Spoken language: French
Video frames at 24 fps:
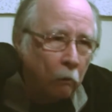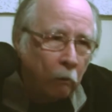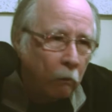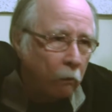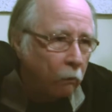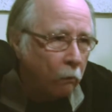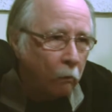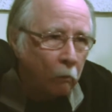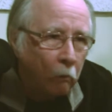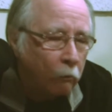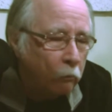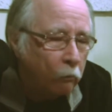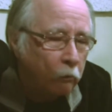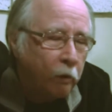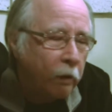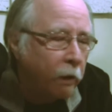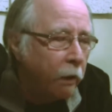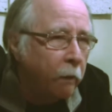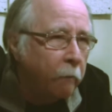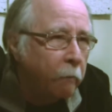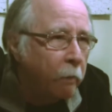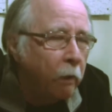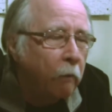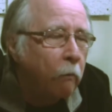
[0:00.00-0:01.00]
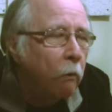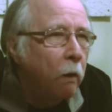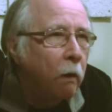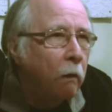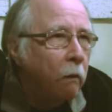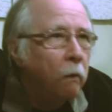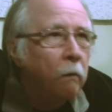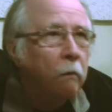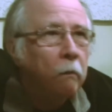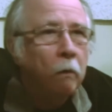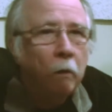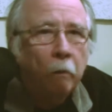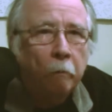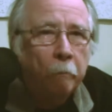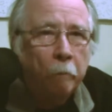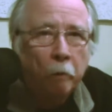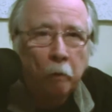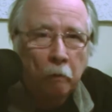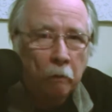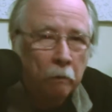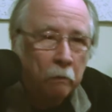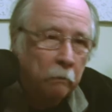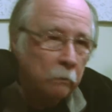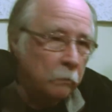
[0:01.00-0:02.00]
Euh, ou des Québécois euh, comme
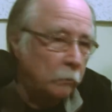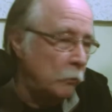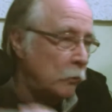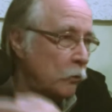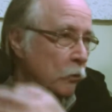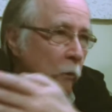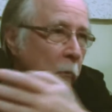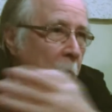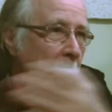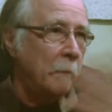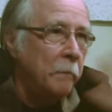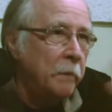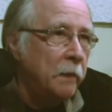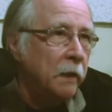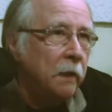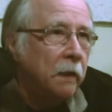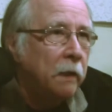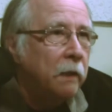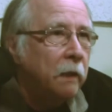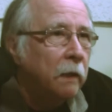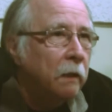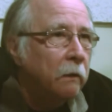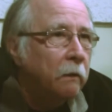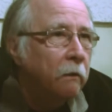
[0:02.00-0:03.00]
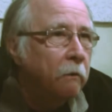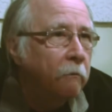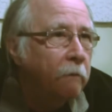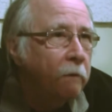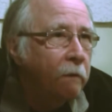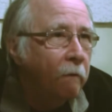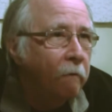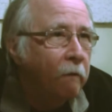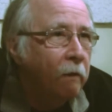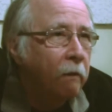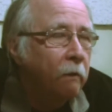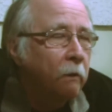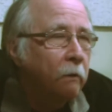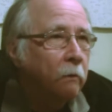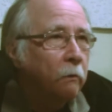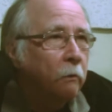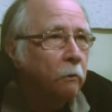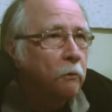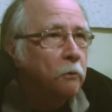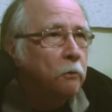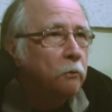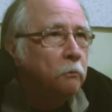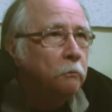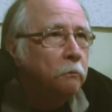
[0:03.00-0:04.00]
M. Babi qui, que vous avez
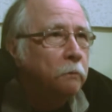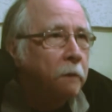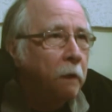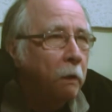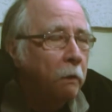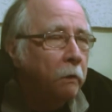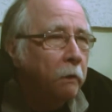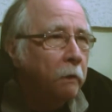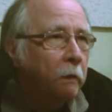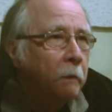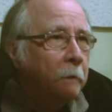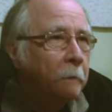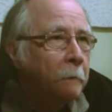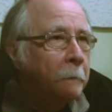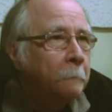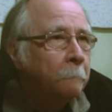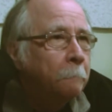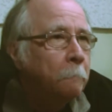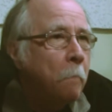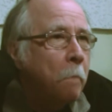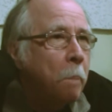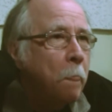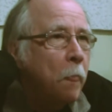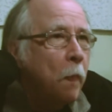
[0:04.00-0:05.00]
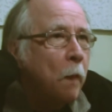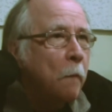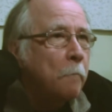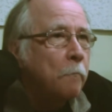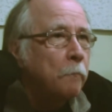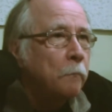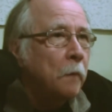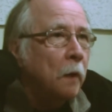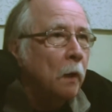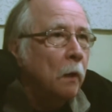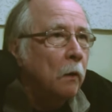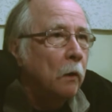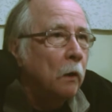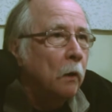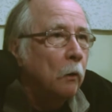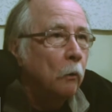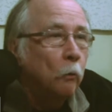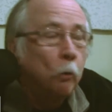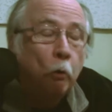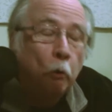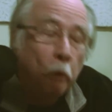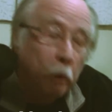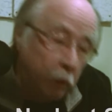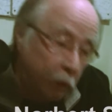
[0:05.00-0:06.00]
reçu tout à l'heure. Et Mme Brouillette,
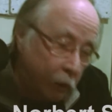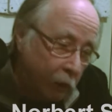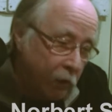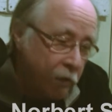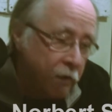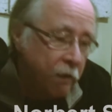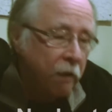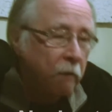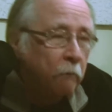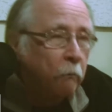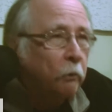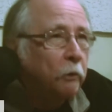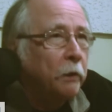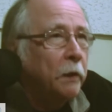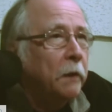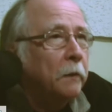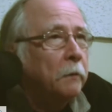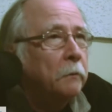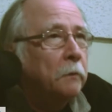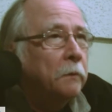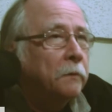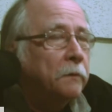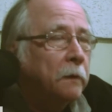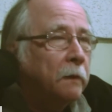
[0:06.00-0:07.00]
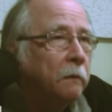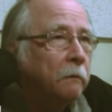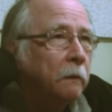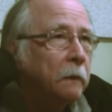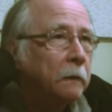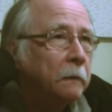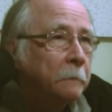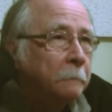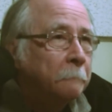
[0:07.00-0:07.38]
évidemment. Oui, Christine Brouillette aussi.